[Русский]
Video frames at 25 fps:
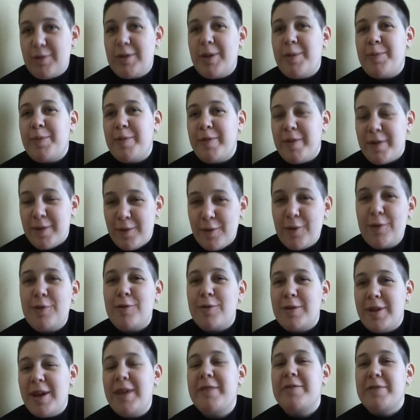Куда повернул,
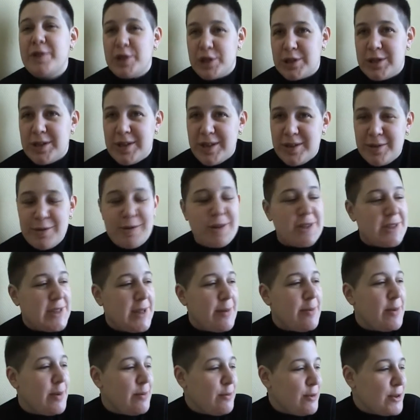туда и вышло. То же
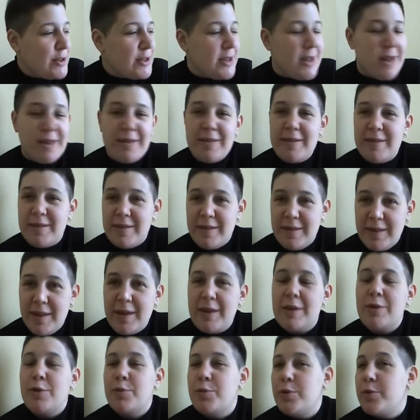самое можно
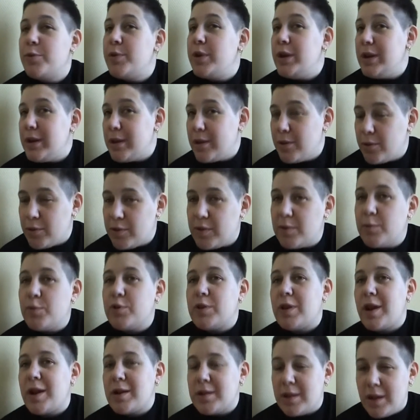отнести к любому религиозному
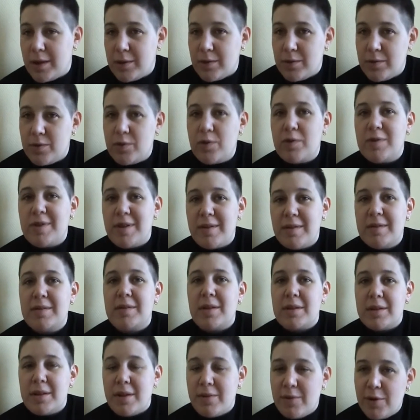трактату. Все
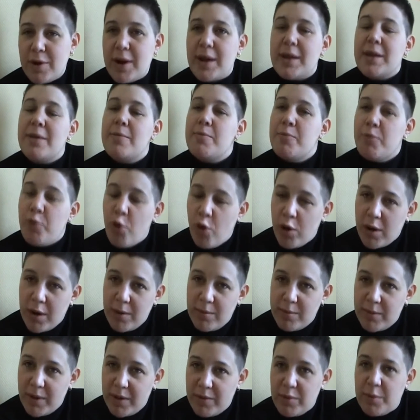зависит от того, каким
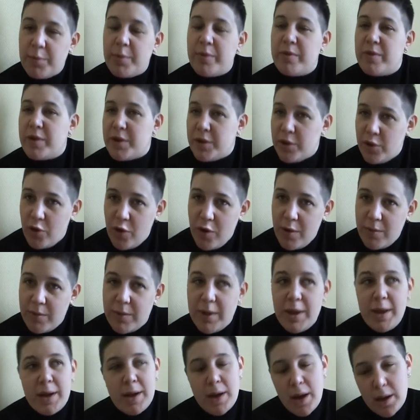боком мы его
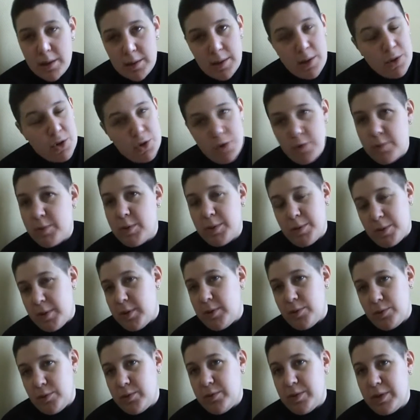повернем и как начнем его
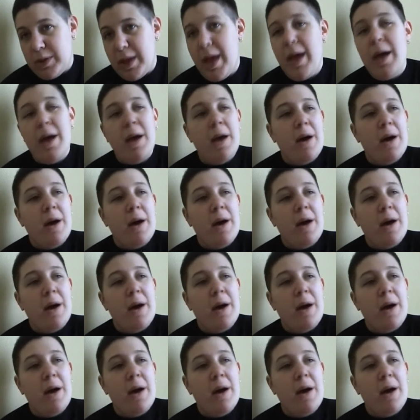орудовать.